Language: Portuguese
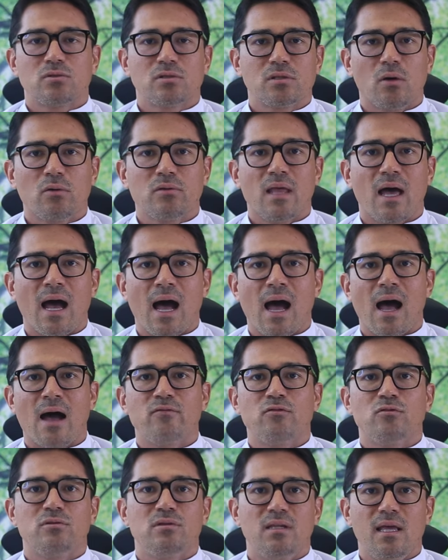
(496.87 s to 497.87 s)

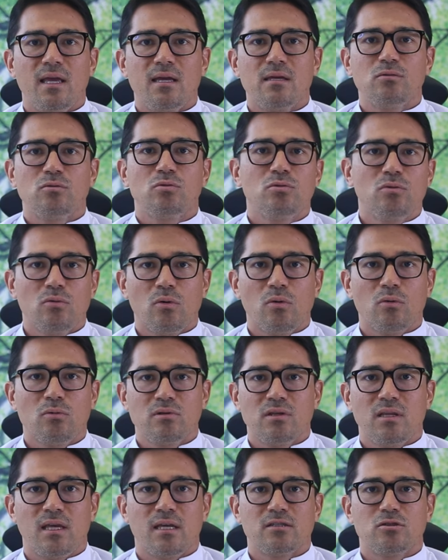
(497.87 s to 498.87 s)
saudável, dentro de um
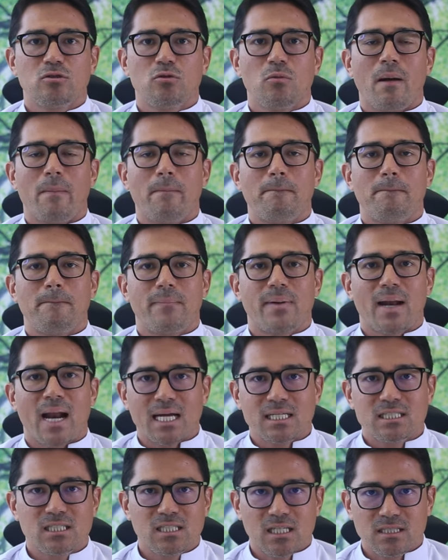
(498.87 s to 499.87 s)
contexto de uma
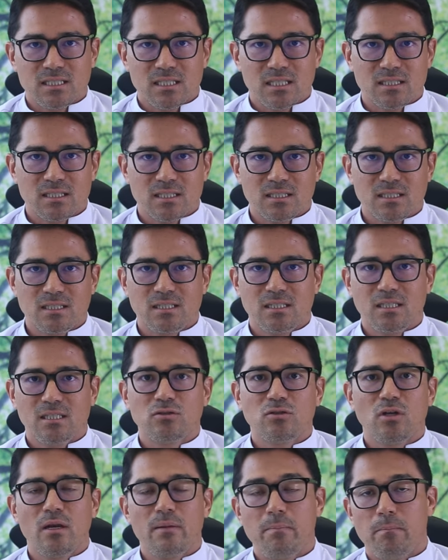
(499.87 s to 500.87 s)
prática de
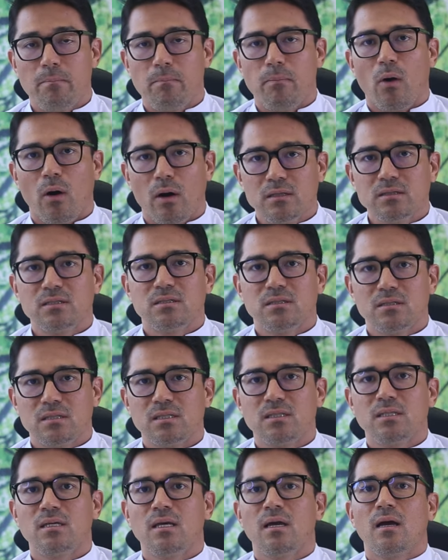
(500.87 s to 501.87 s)
exercício, ele pode
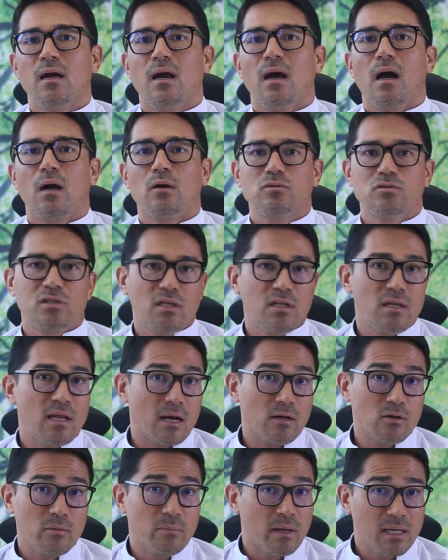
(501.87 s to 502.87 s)
sim
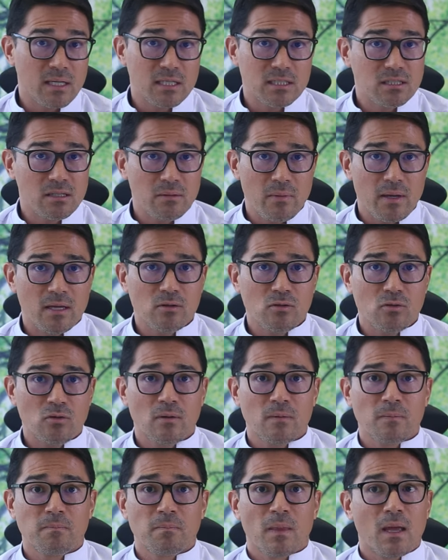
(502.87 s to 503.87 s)
auxiliar no emagrecimento,
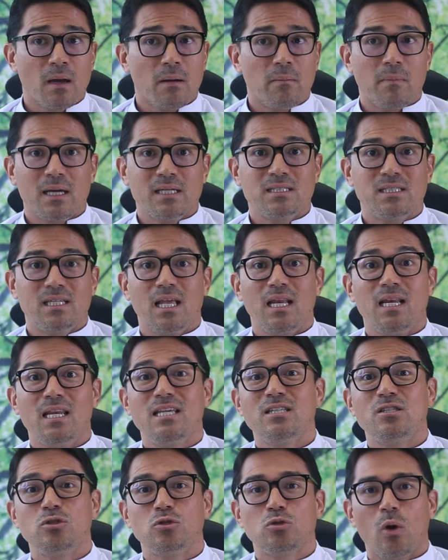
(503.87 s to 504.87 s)
mas ele
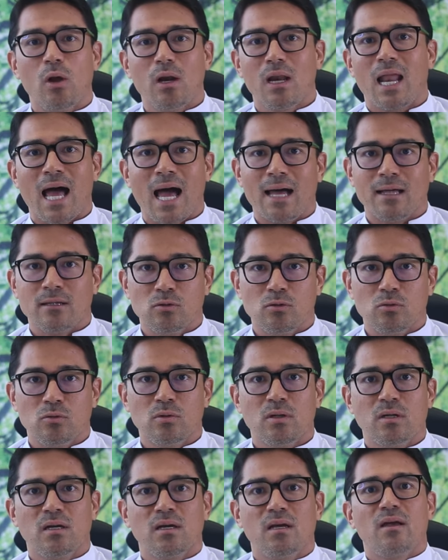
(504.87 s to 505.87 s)
isolado
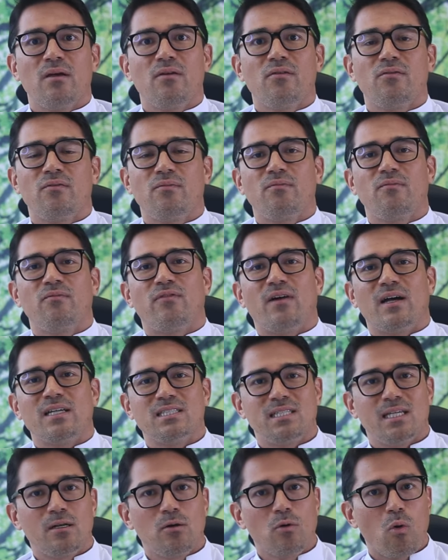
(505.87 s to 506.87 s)

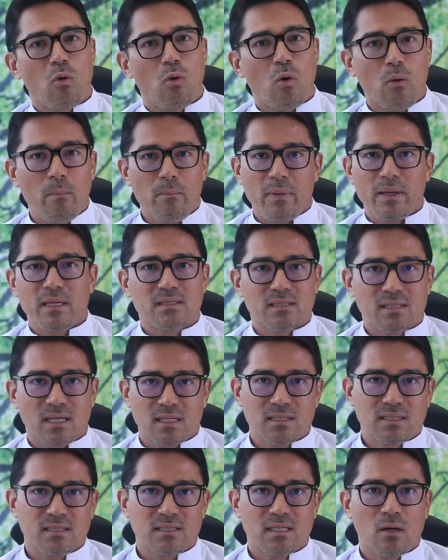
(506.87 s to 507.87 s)
fazendo
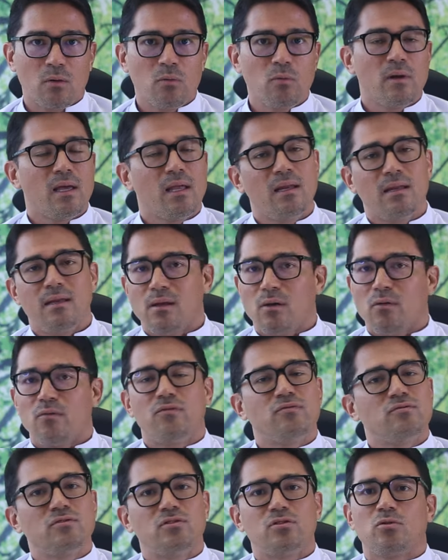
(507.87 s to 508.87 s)
compensação, ele não
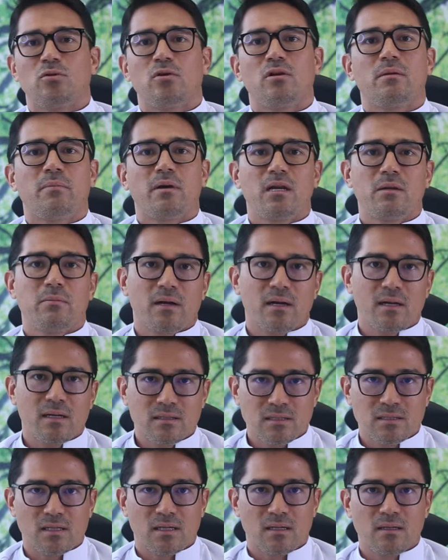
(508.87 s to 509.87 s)
funciona para
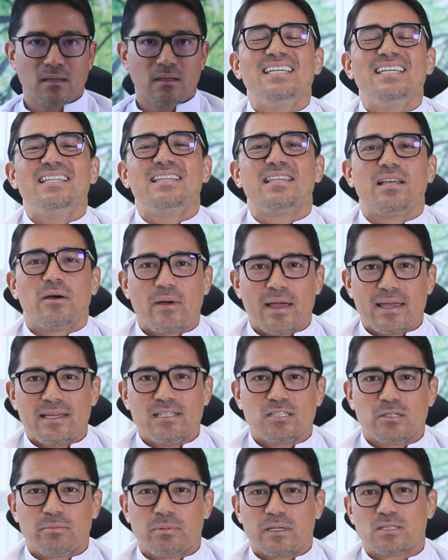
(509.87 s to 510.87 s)
emagrecer. Então é
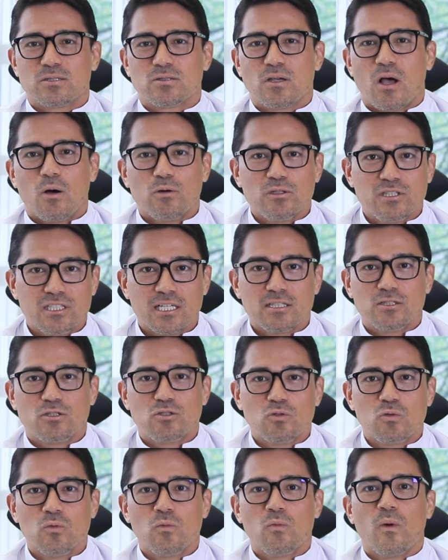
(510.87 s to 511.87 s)
isso, pessoal. O
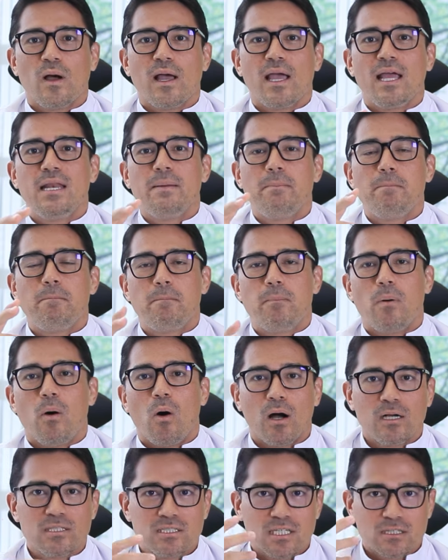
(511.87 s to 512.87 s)
jejum ele
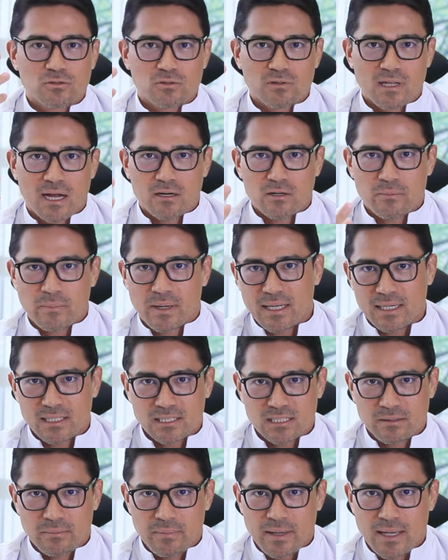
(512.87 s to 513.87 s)
pode ajudar no
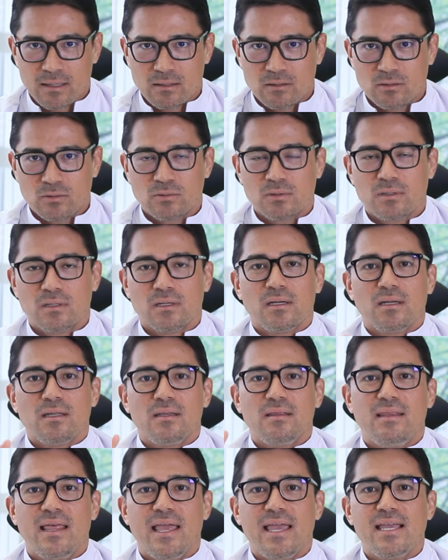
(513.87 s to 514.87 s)
emagrecimento,
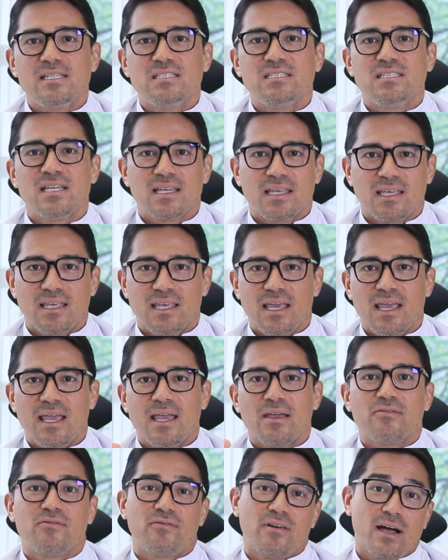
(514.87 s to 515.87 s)
desde
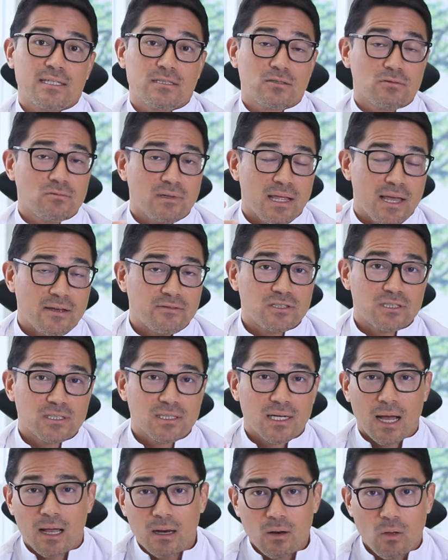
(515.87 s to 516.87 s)
que faça um déficit
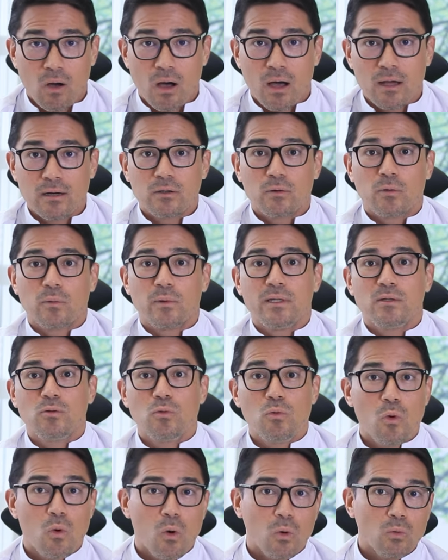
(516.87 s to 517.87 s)
calórico e de
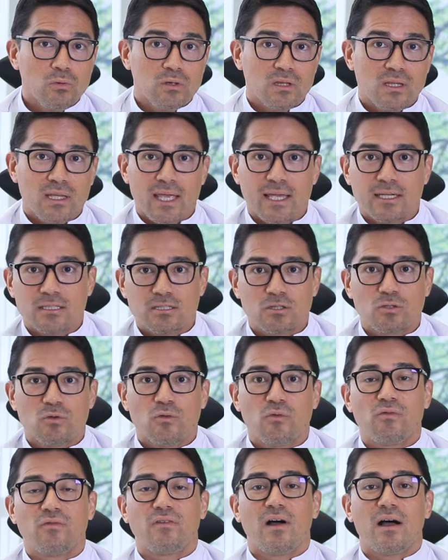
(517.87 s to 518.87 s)
um
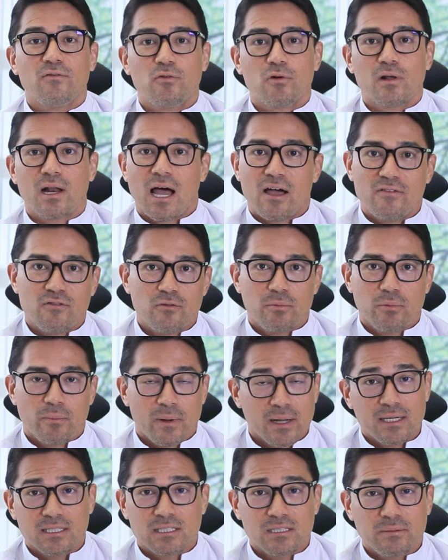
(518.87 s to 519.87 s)
contexto favorável para o
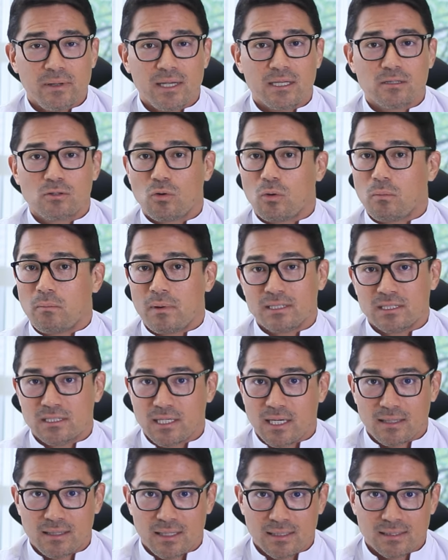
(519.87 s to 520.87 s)
emagrecimento, como uma
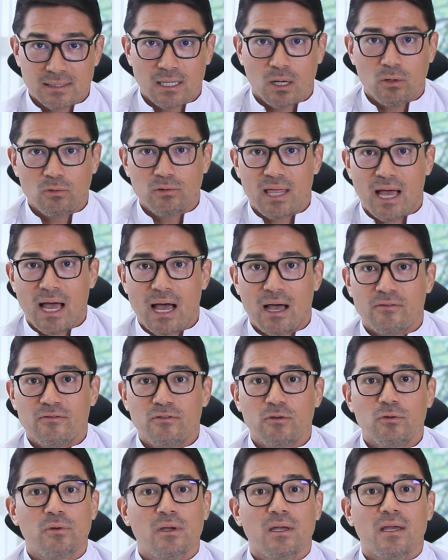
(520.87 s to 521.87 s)
dieta
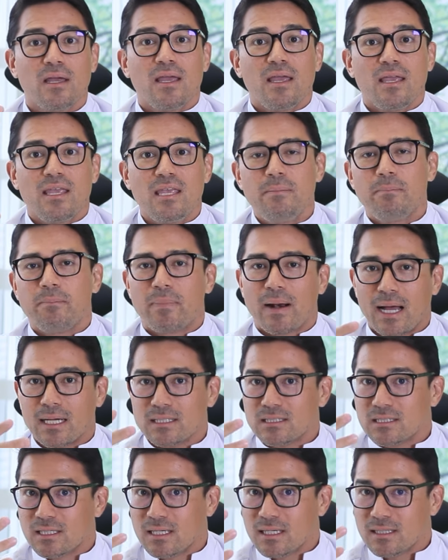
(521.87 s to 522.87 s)
saudável e
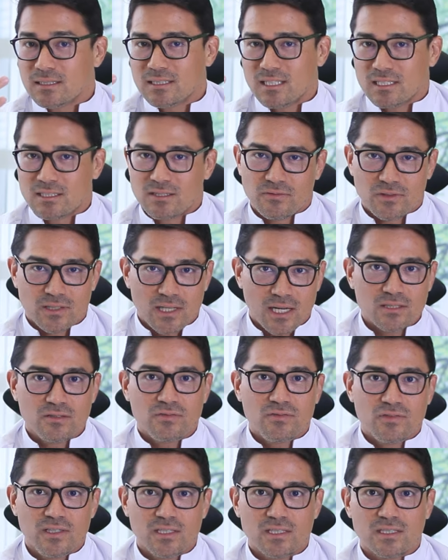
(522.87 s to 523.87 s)
prática de
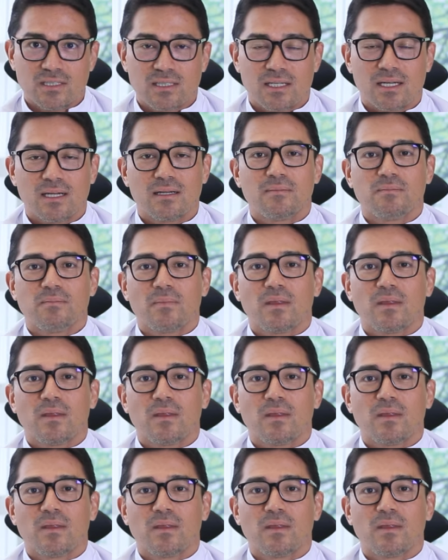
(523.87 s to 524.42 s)
atividade física.